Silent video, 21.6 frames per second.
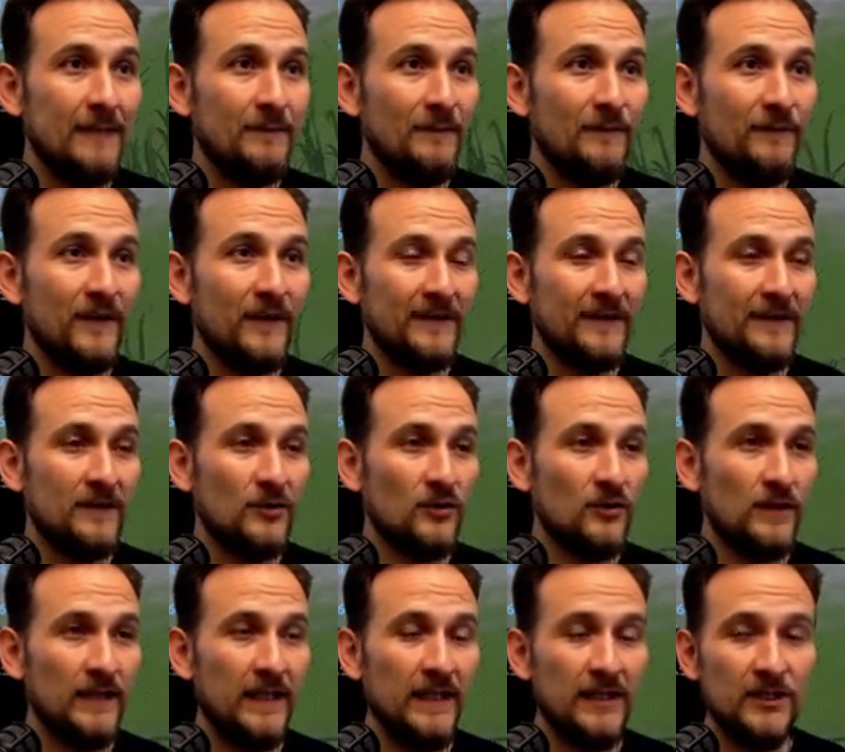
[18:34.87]
was ihr schon
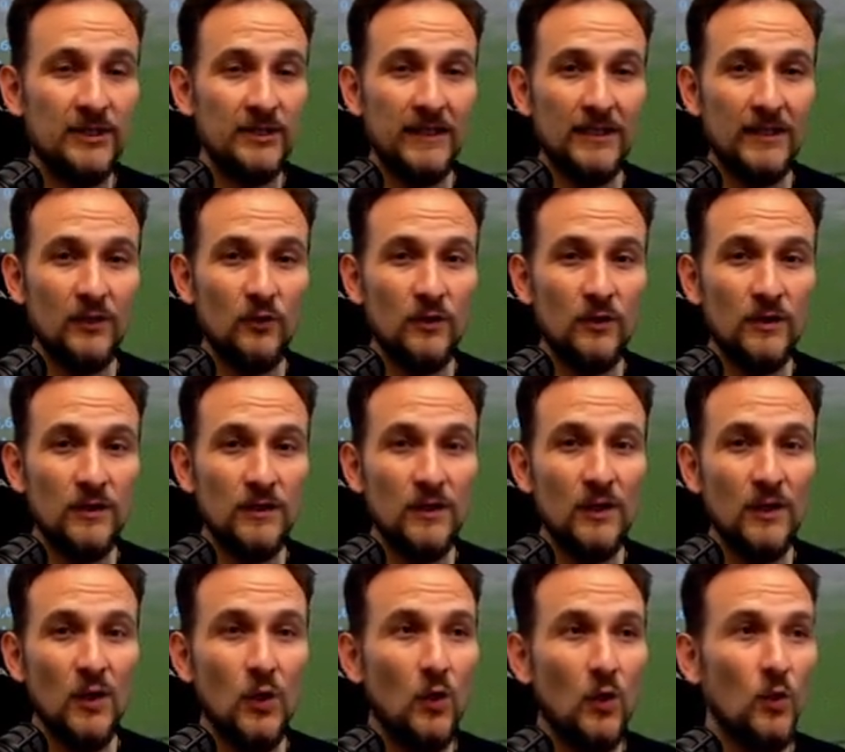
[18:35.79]
herstellen könnt
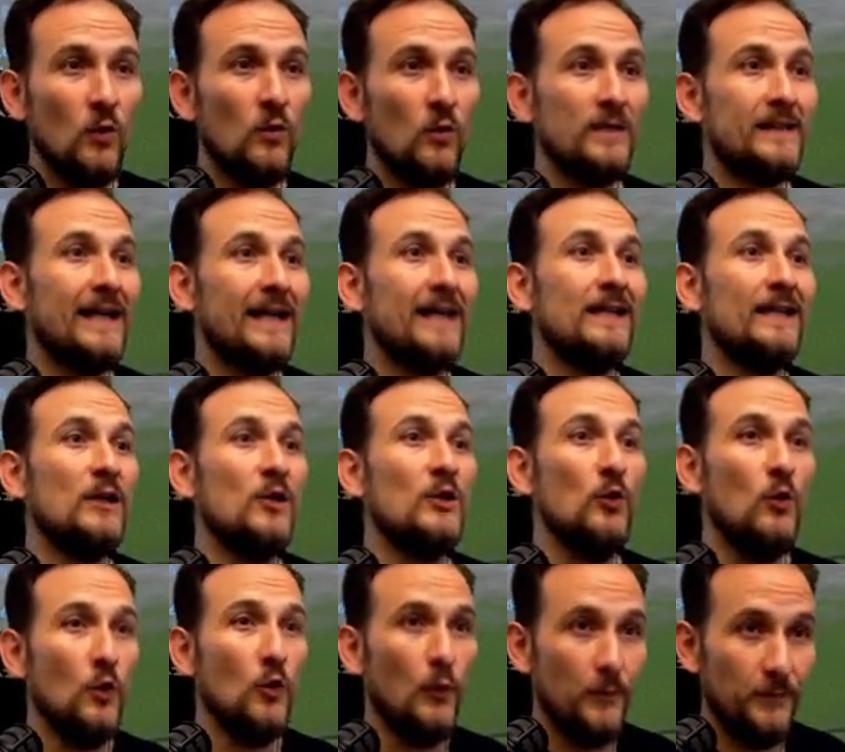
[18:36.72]
und dann
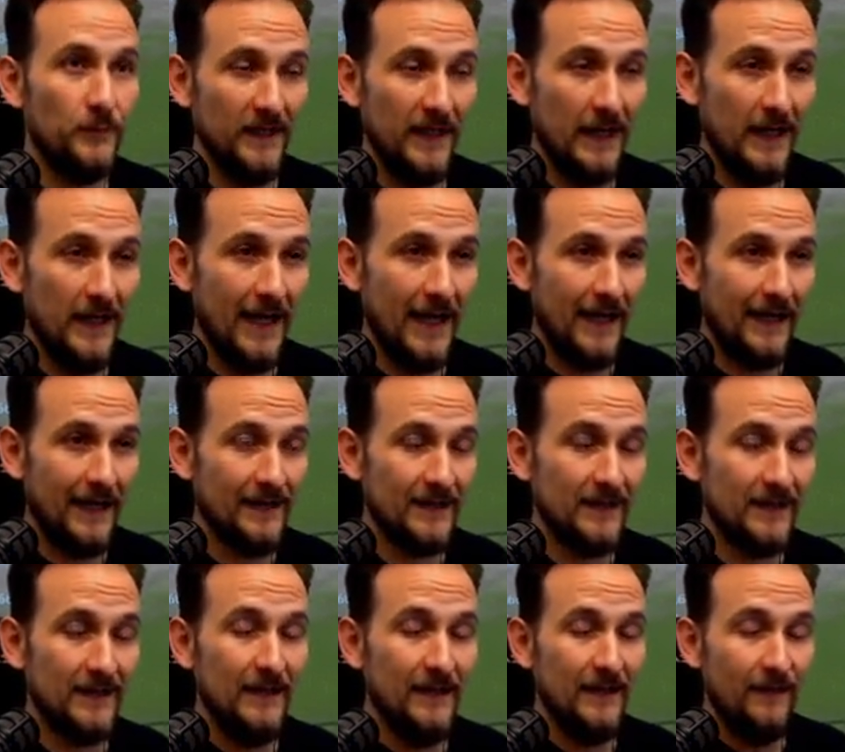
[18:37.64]
lübt der
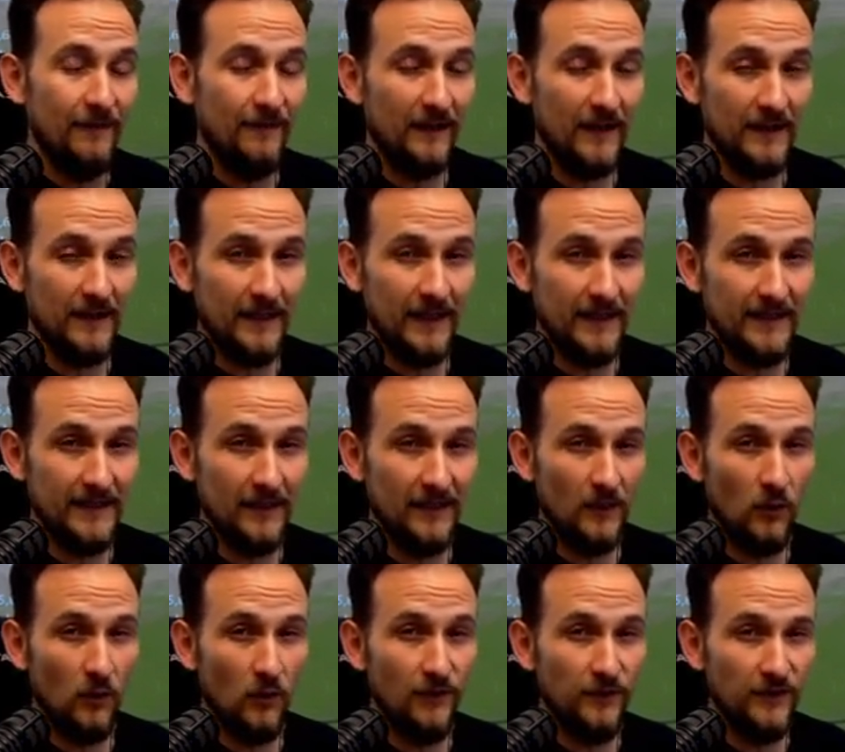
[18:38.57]
Lachs. Wenn das Ganze
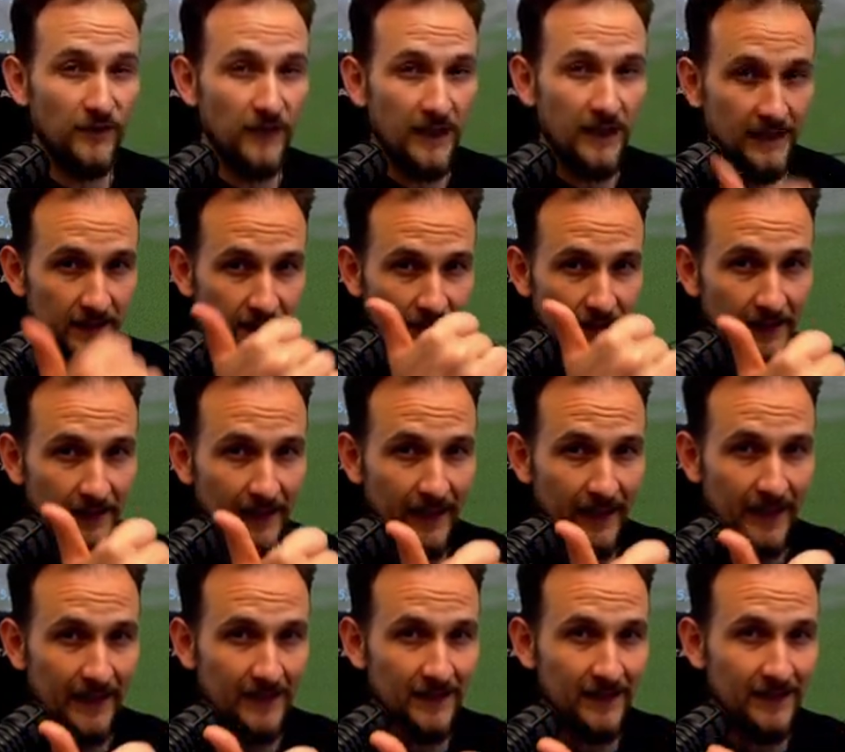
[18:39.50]
geholfen hat,
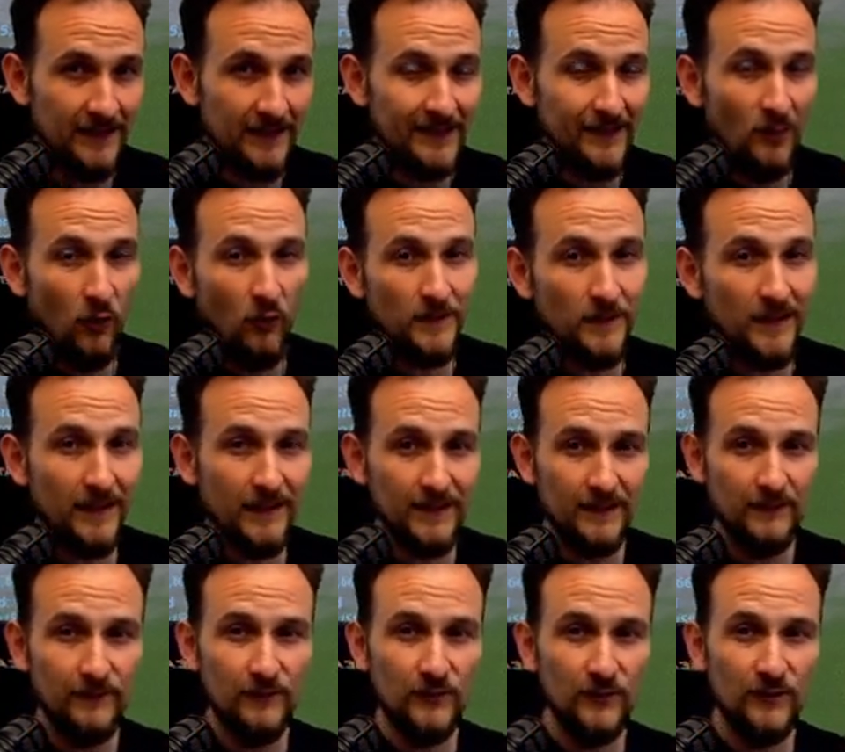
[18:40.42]
gern einen Daumen da
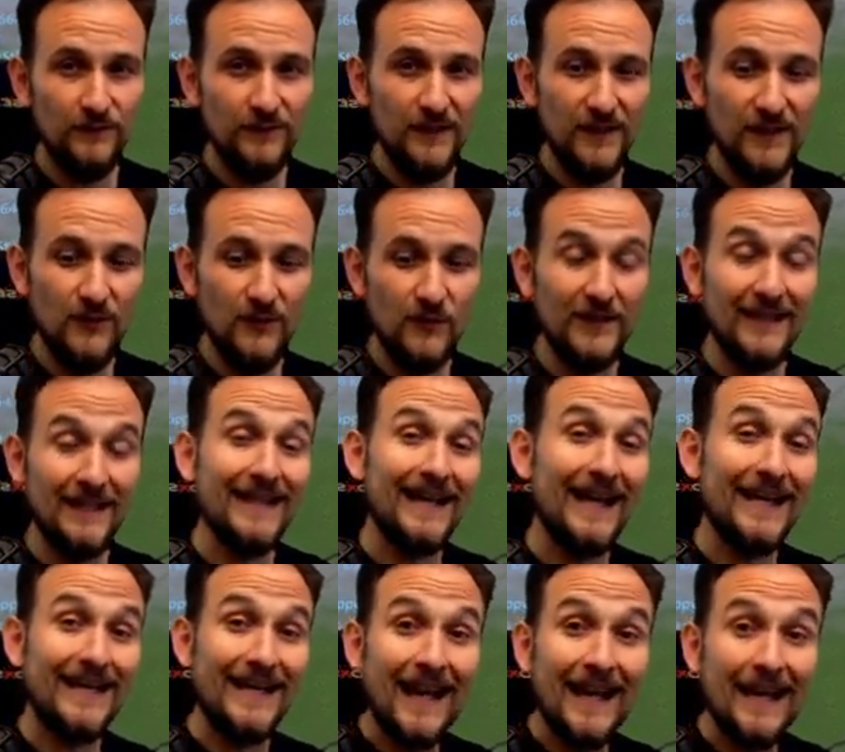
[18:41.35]
lassen fürs Video, den
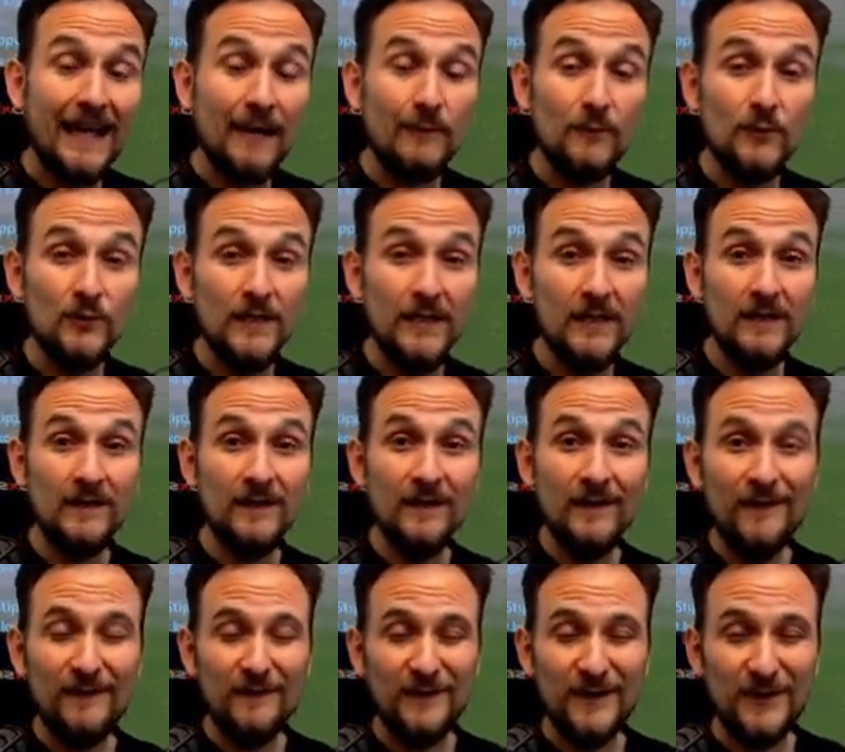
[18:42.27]
Kanal abonnieren,
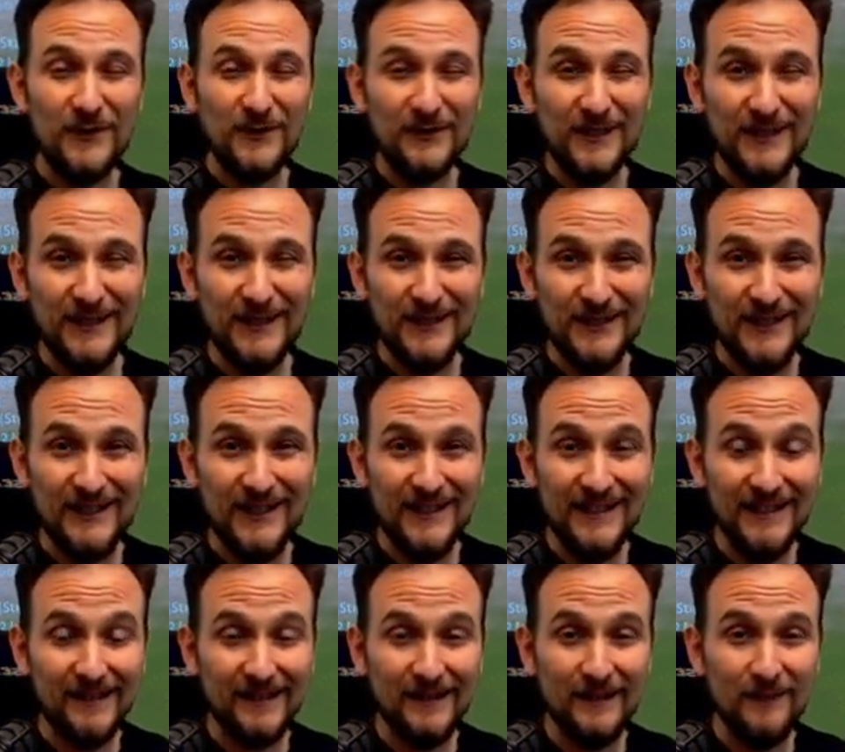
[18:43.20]
wenn auch nicht geschehen,
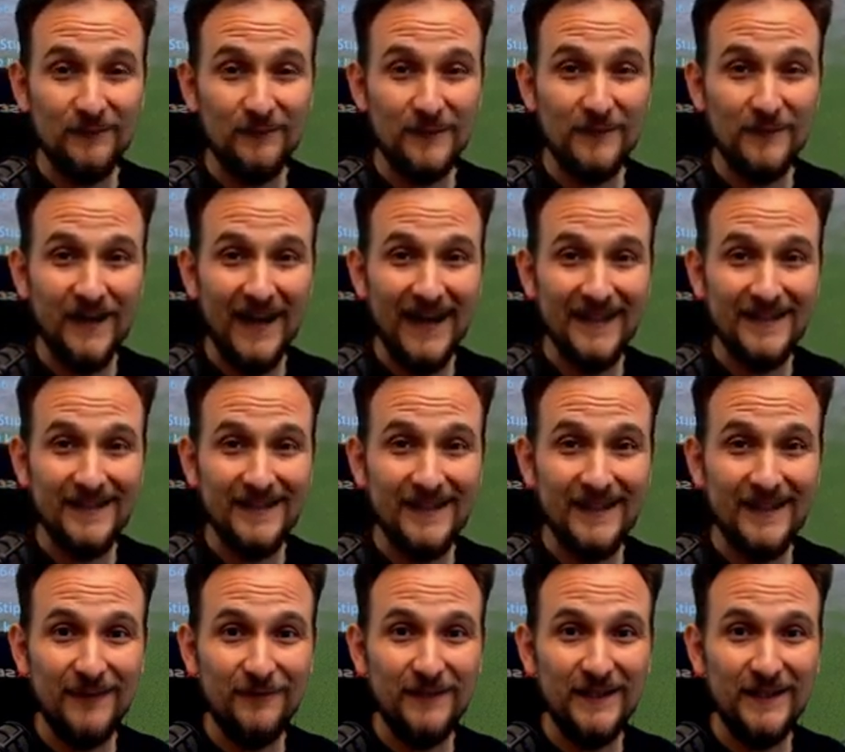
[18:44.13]
das hilft mir
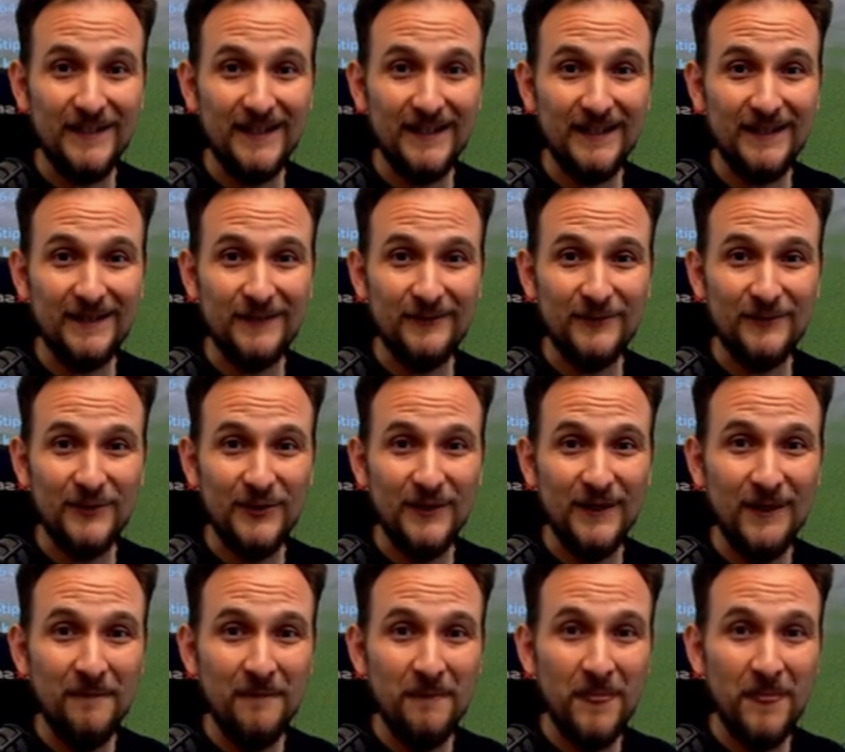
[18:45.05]
wahnsinnig. Vielen Dank dafür.